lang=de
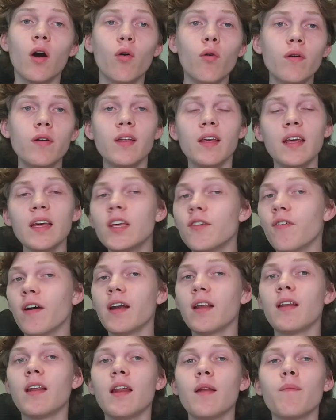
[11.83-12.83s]
und ich
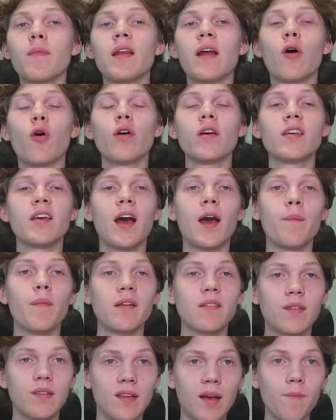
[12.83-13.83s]
werde den mit euch
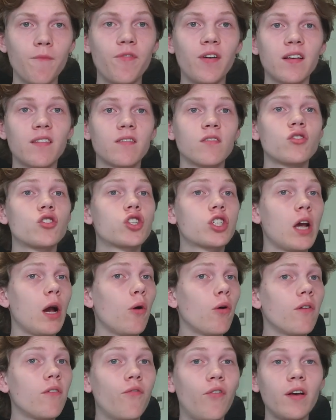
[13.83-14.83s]
einmal zusammenfassen,
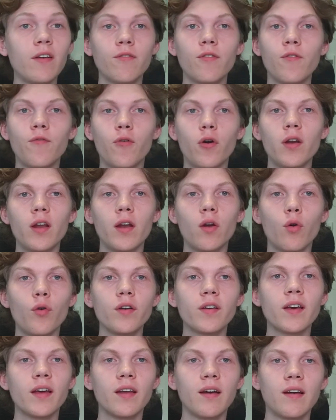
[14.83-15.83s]
schauen, was wir von der
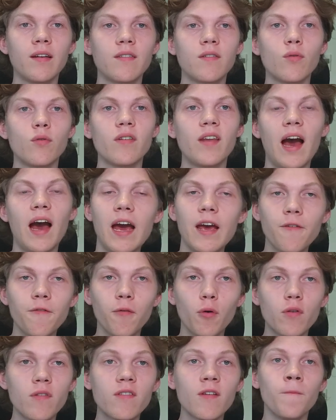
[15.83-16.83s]
neuen Generation der
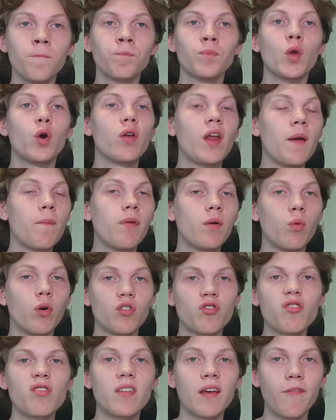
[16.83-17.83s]
iPhones und Apple
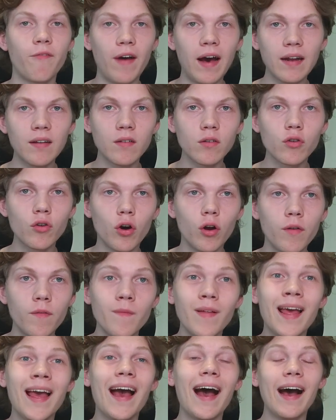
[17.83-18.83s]
Watches erwarten
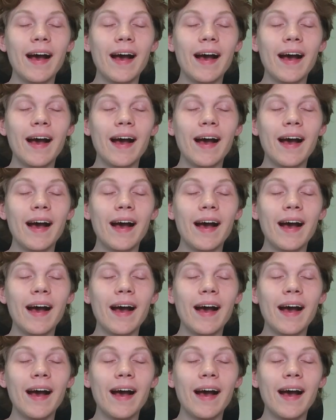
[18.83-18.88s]
können.